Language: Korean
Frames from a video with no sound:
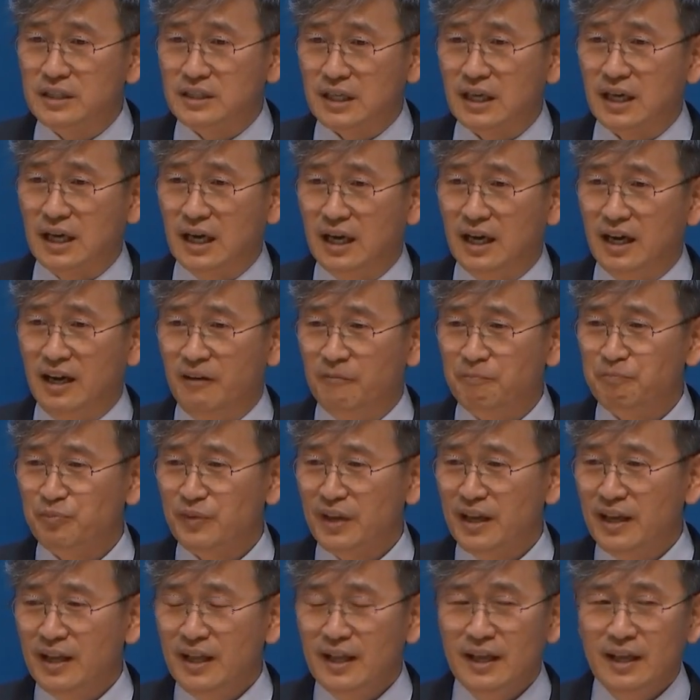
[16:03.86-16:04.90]
제가
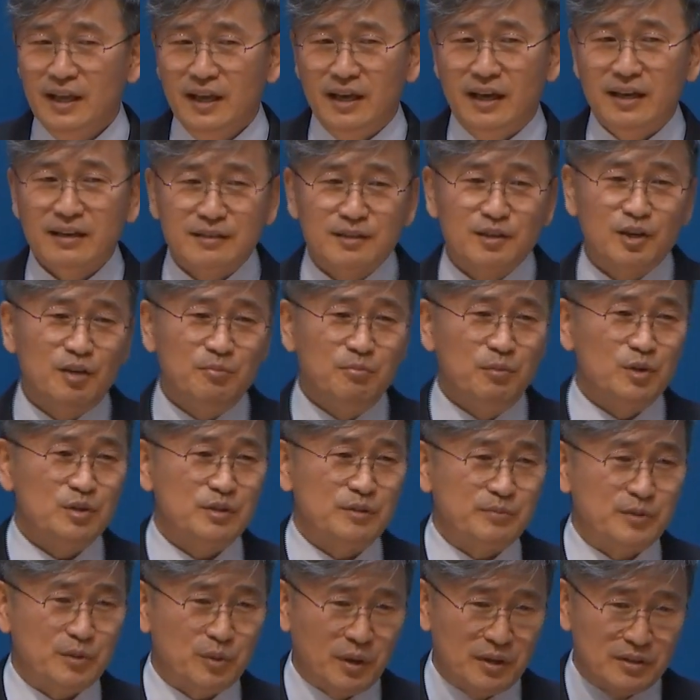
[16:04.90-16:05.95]
예, 그런
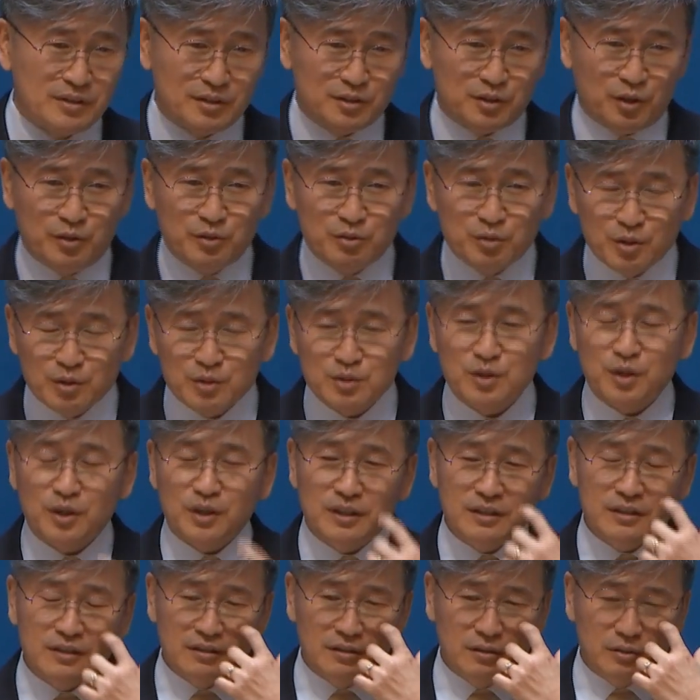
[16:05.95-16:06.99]
모습 속에서
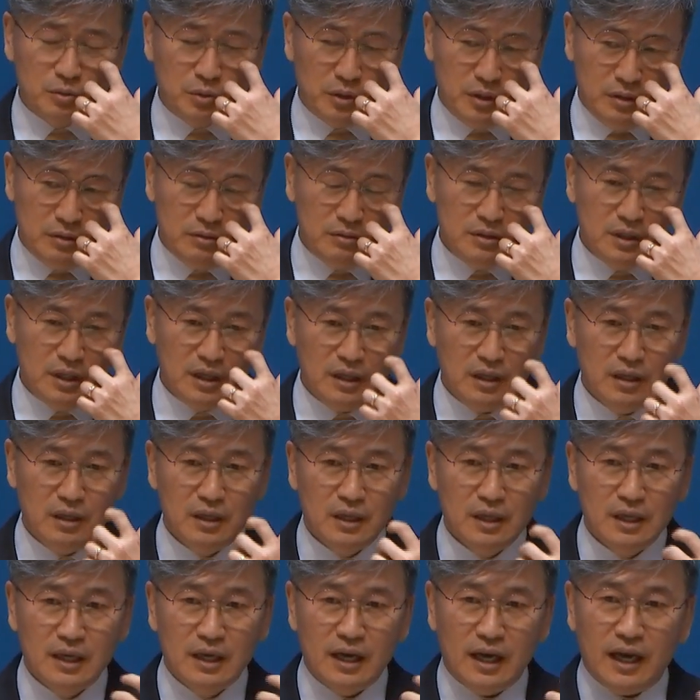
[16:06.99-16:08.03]
전통적인 그런 교회였는데
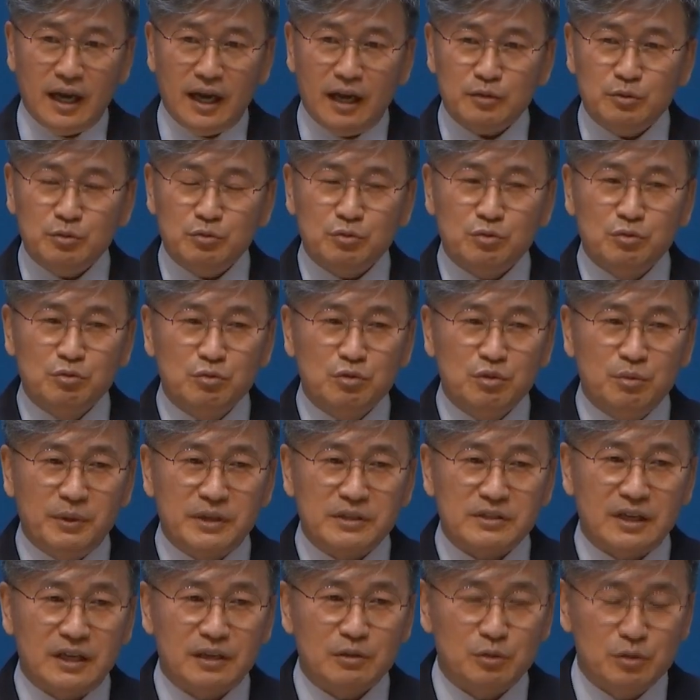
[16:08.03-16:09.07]
하도
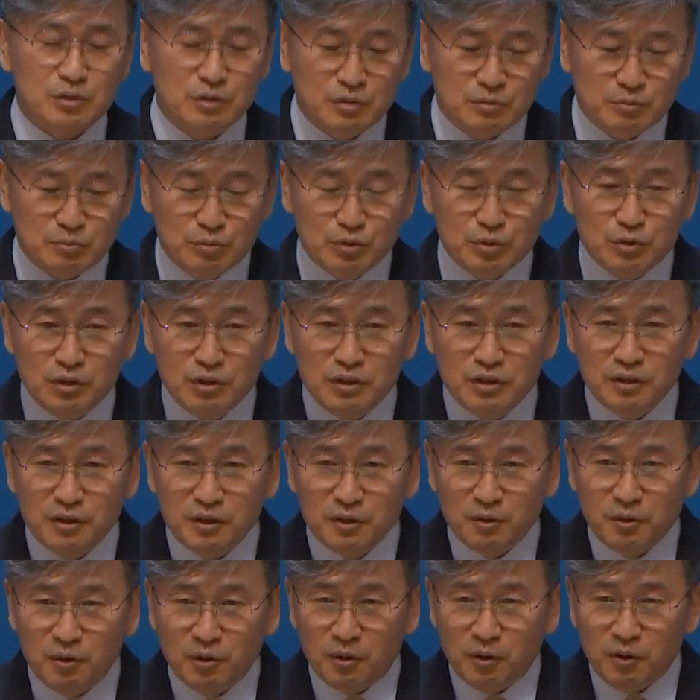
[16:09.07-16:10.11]
궁금해서 하루는 문을
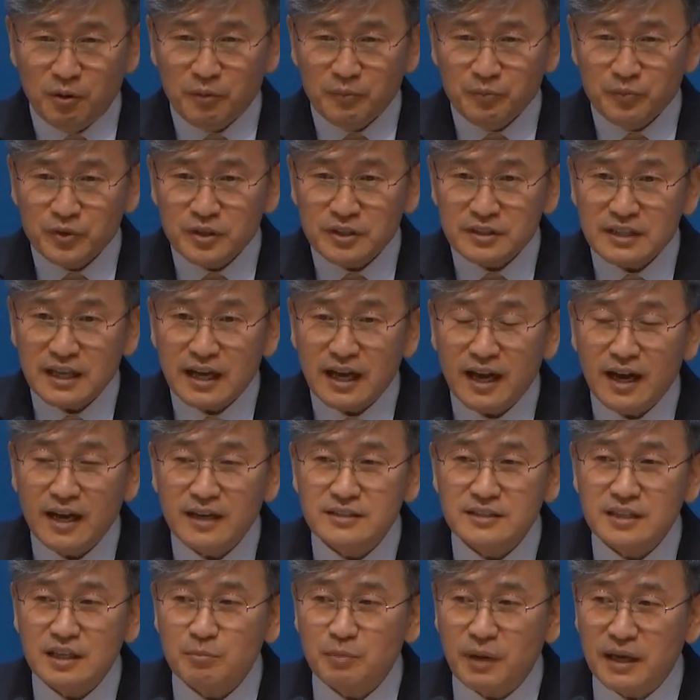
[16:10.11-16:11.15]
열고
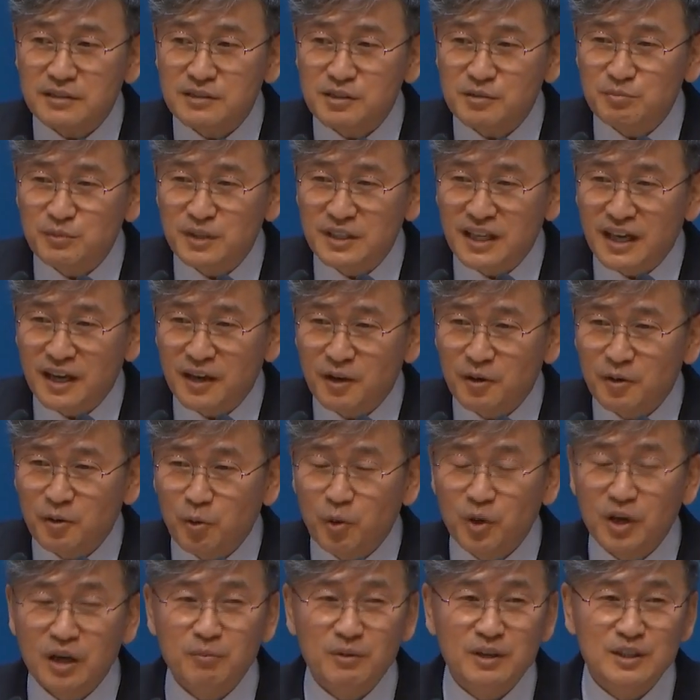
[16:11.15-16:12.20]
살짝 봤습니다
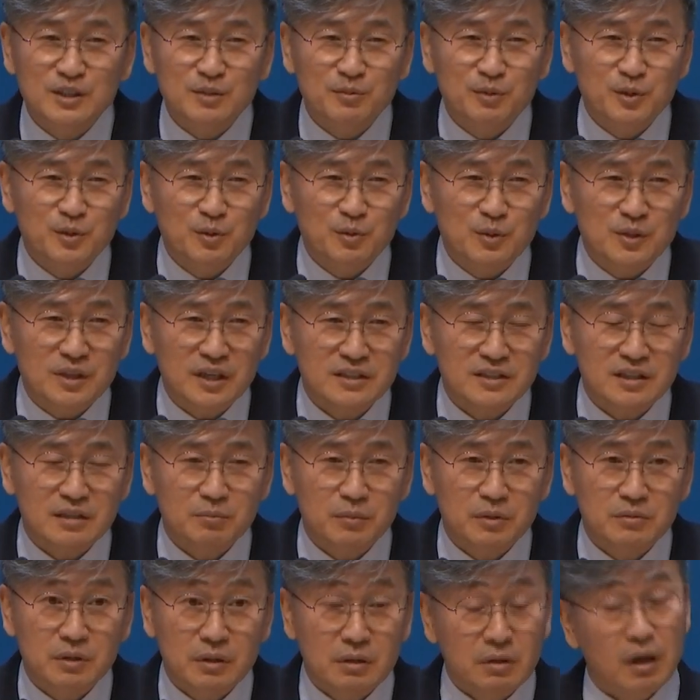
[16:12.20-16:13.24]
고개만 집어넣고 살짝
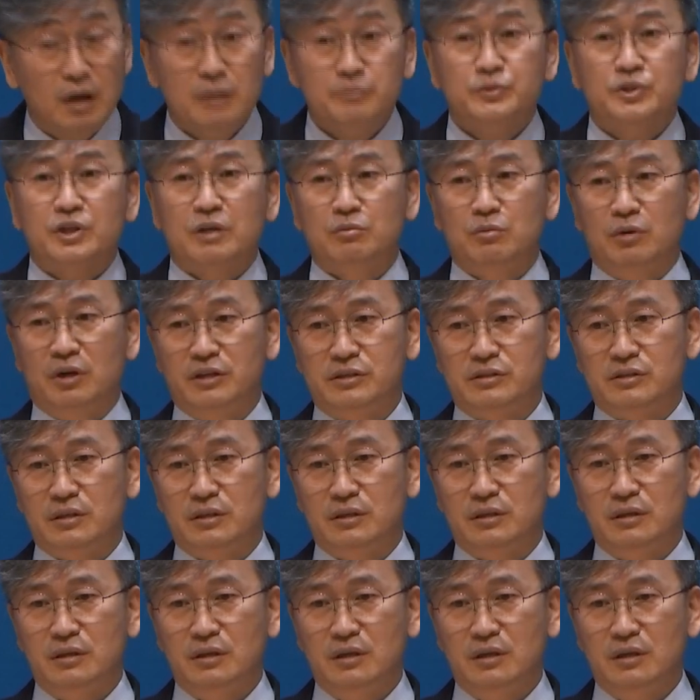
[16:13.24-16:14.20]
보는데 깜짝 놀랐어요